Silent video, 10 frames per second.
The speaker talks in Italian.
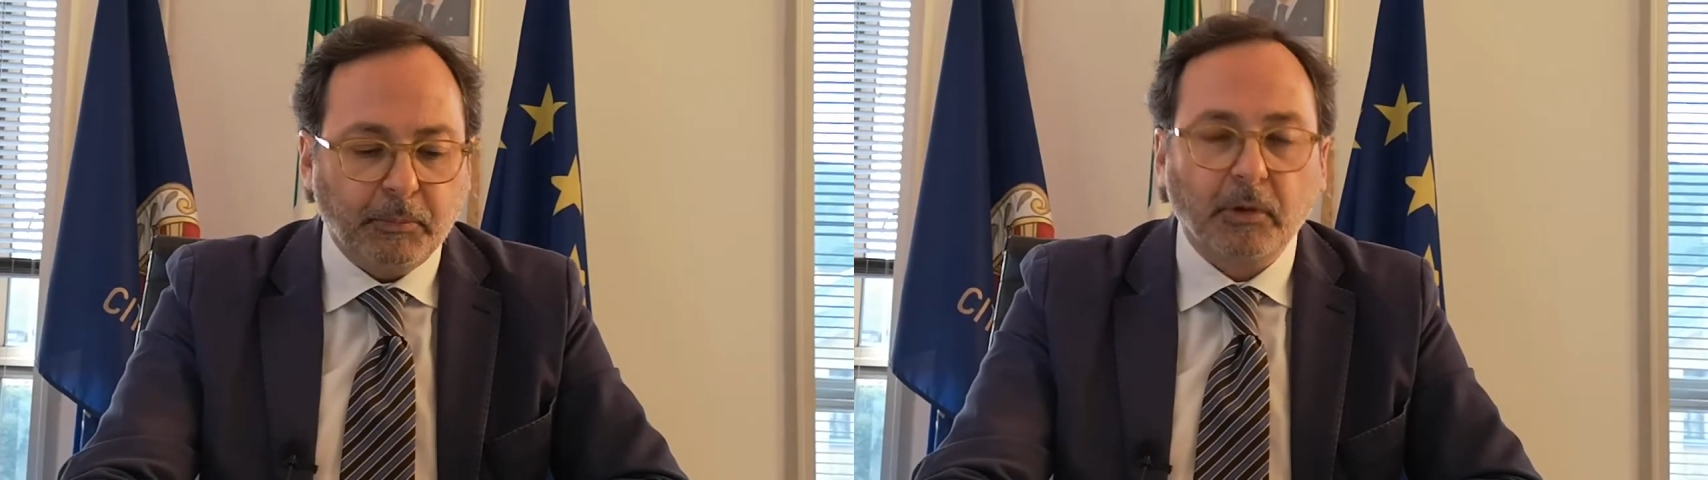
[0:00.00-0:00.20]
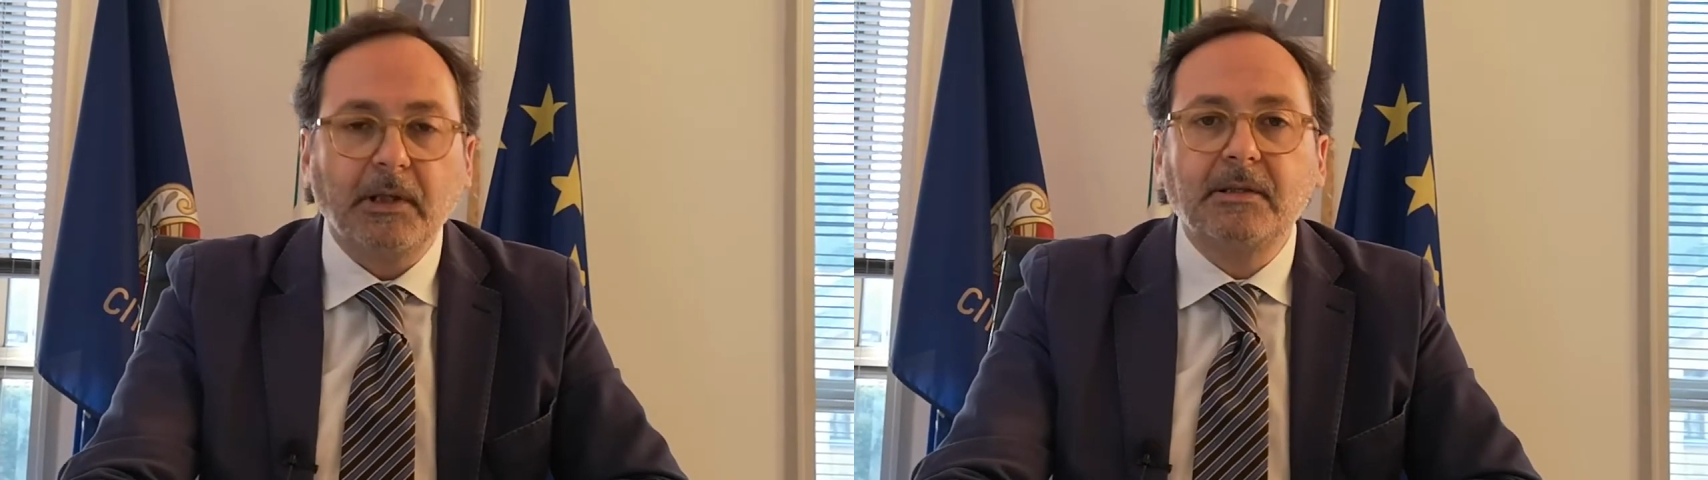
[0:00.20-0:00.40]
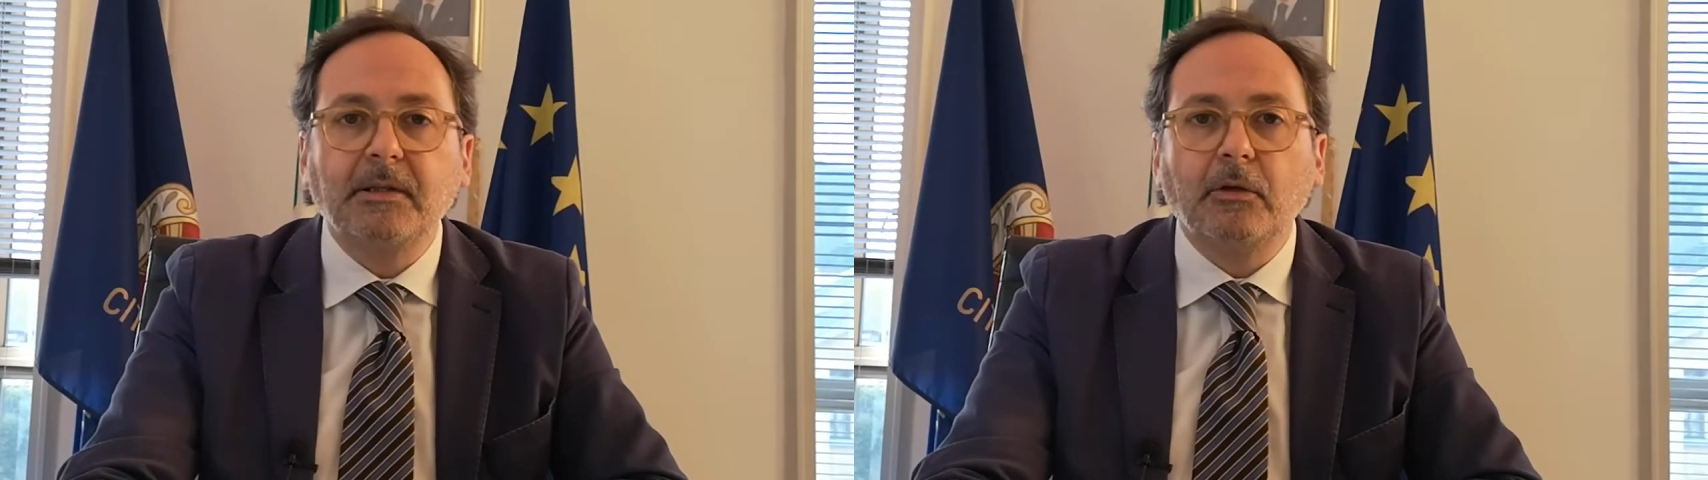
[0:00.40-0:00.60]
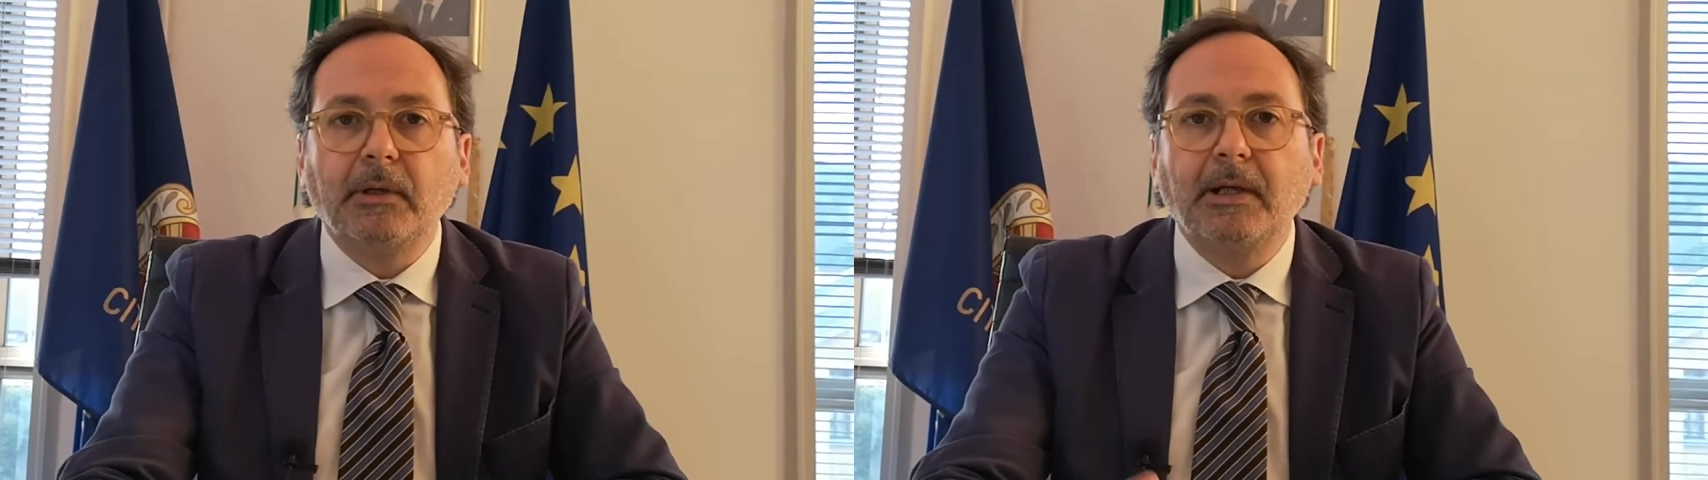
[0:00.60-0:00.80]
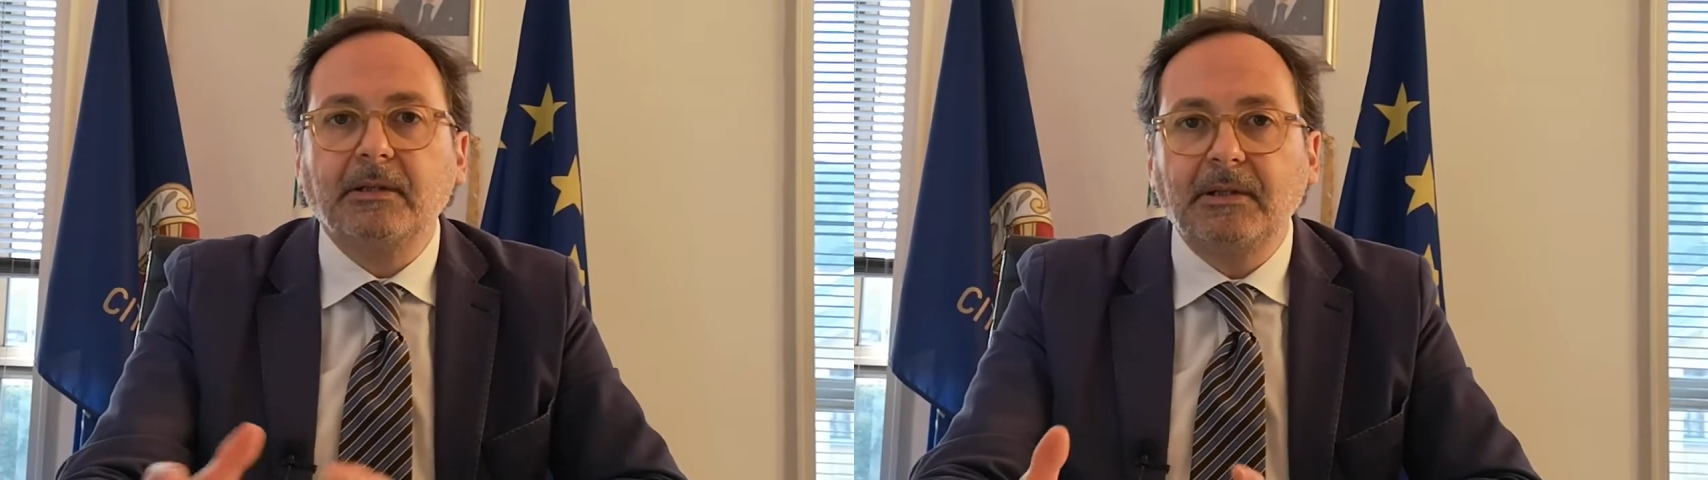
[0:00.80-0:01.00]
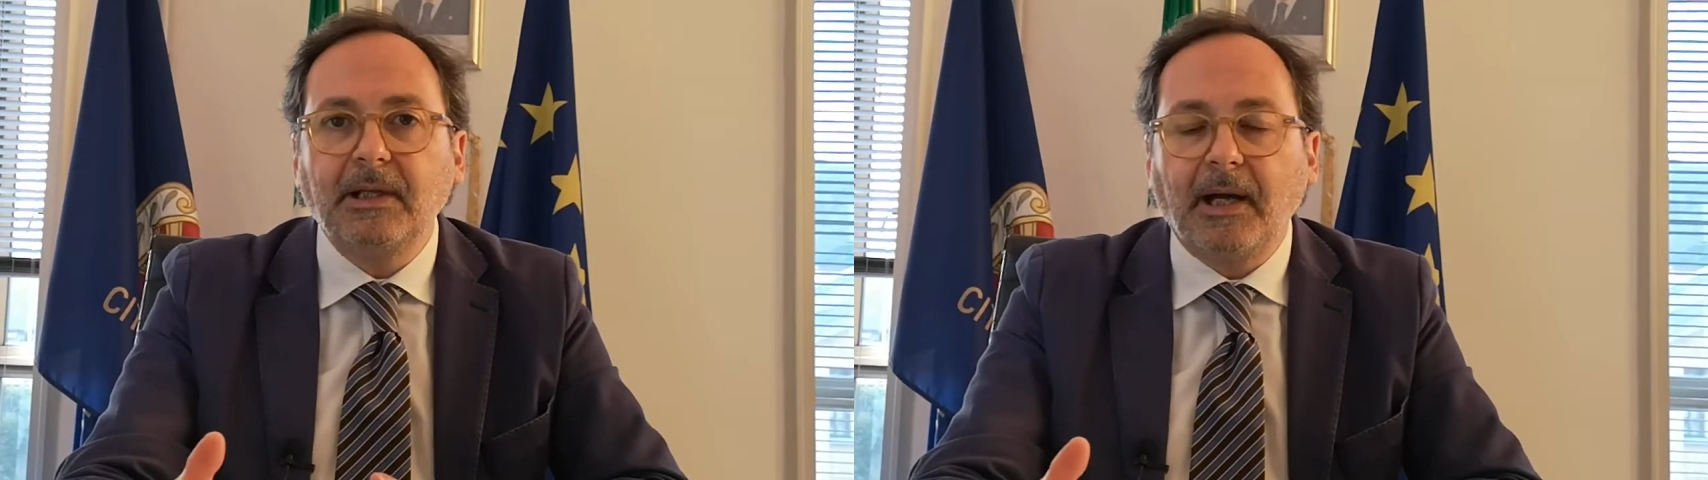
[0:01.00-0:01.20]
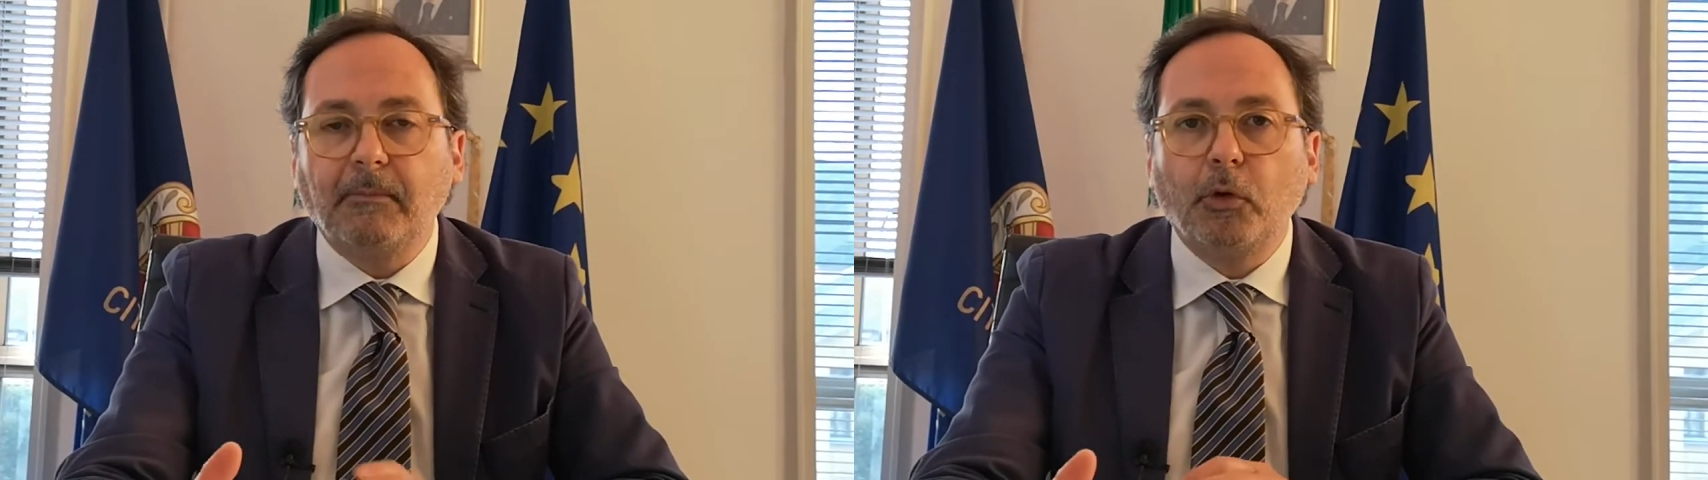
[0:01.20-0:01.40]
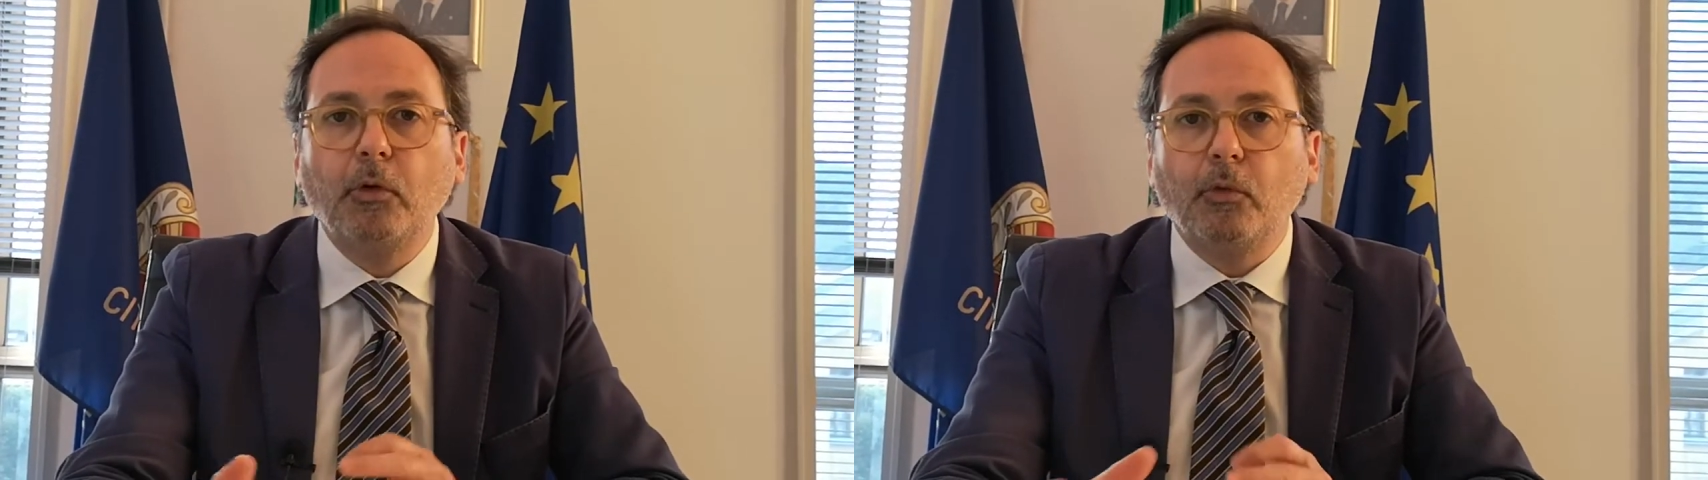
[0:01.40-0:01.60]
protezione sia
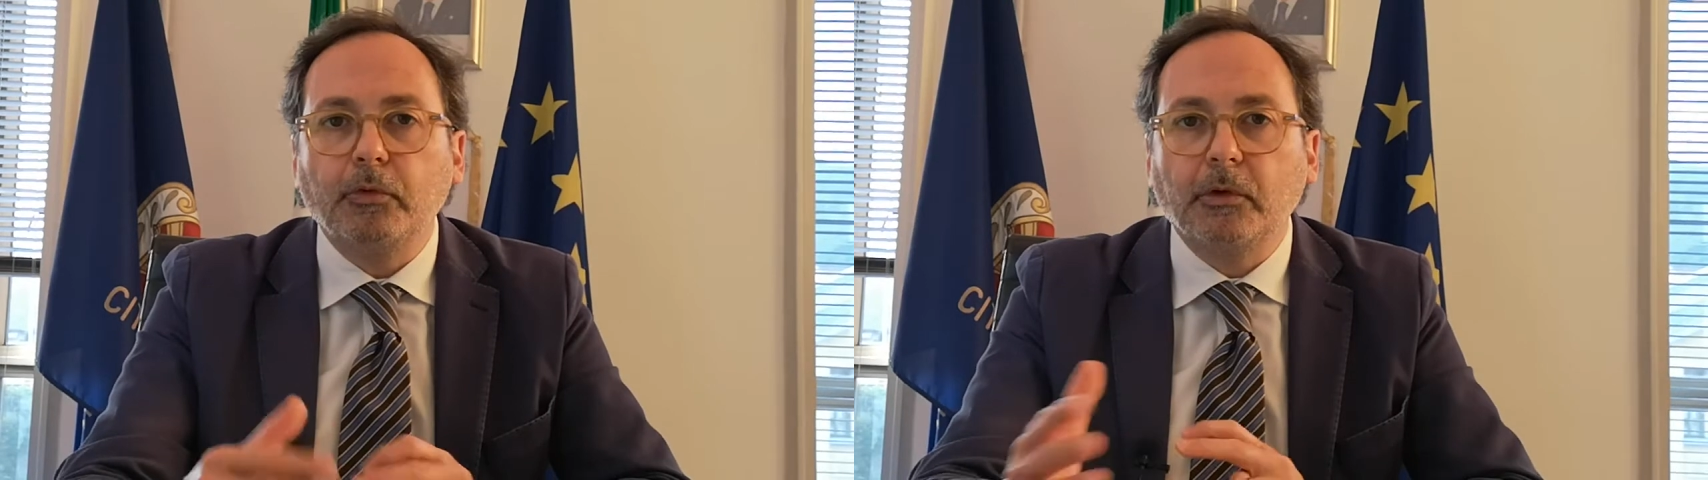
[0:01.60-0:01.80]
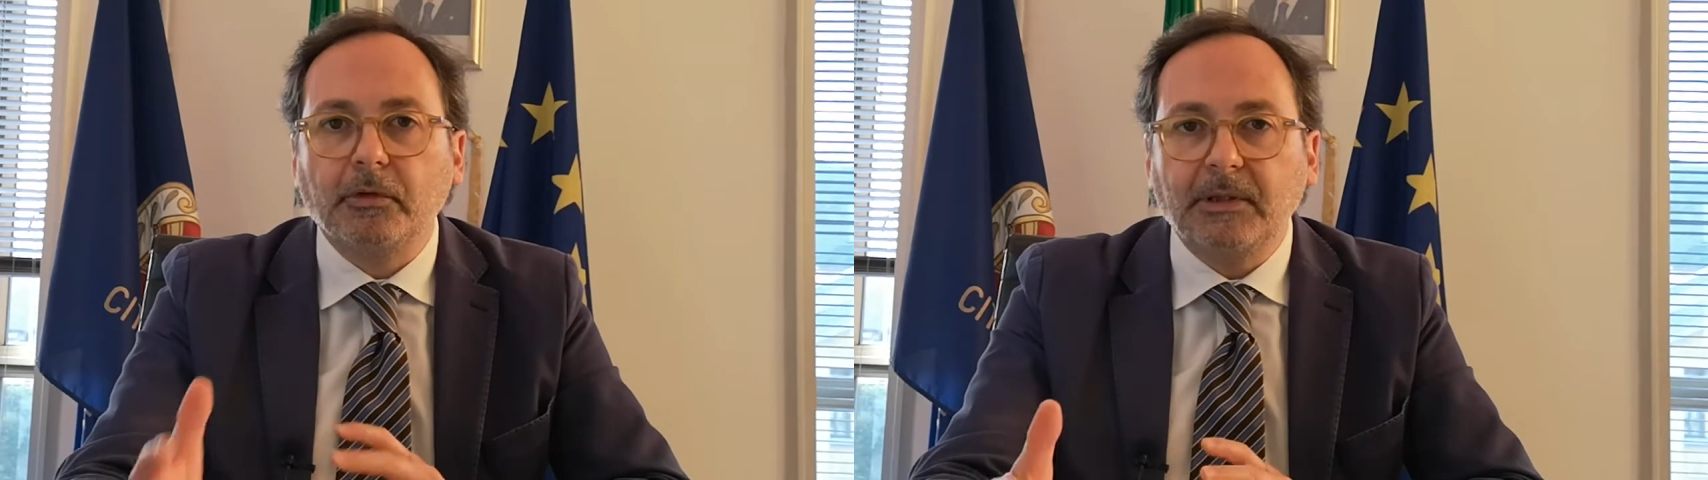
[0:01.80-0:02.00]
monouso